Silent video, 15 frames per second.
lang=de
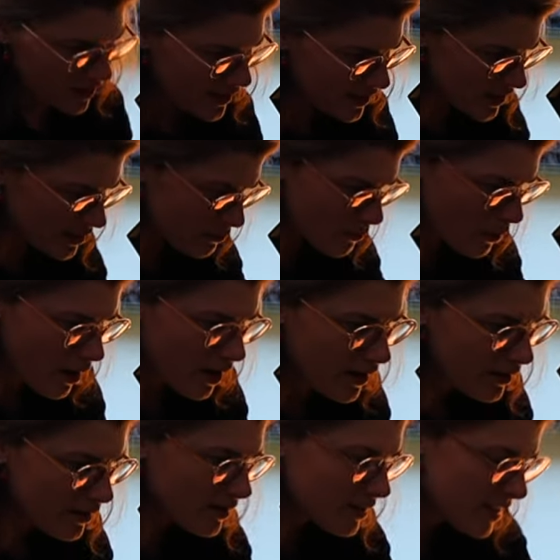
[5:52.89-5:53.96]
ersten
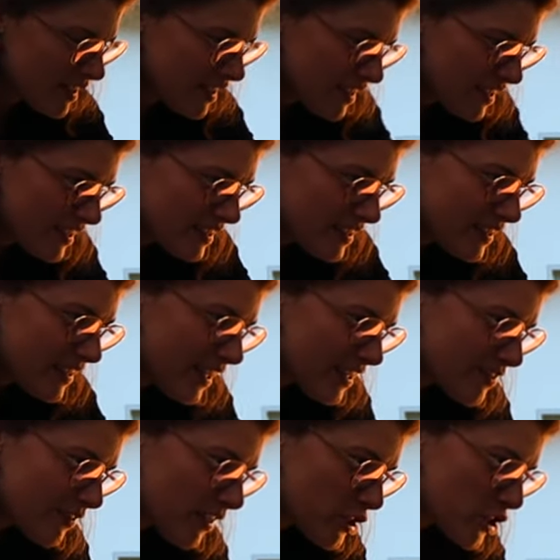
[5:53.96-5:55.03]
Mal die
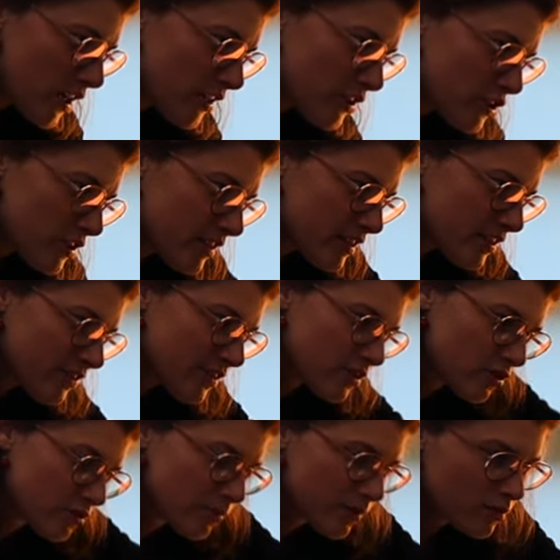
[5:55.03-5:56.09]
Gasflasche anschließe, weil
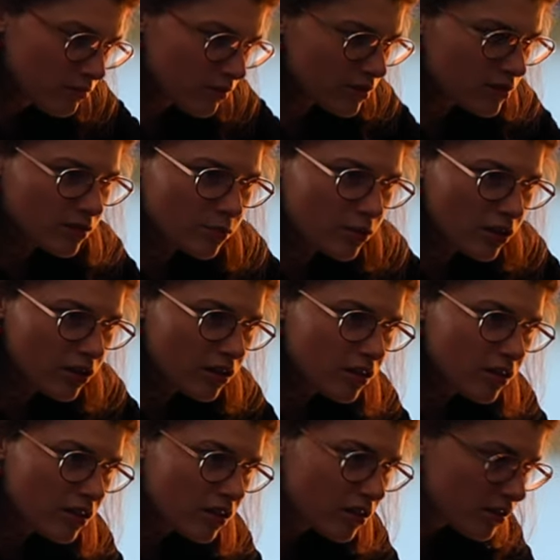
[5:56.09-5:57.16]
sonst machst du das immer.
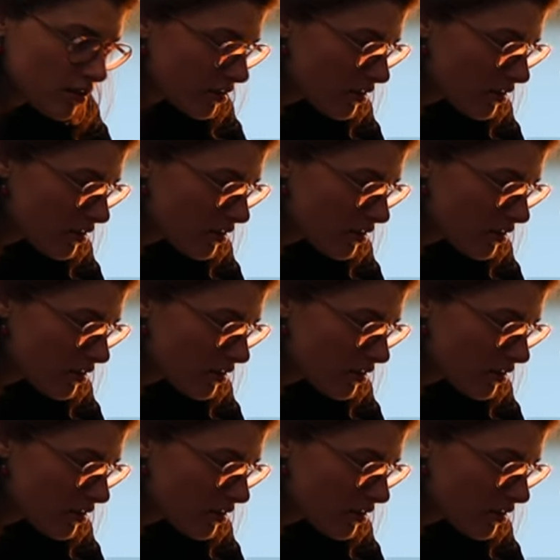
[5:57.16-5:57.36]
Ja.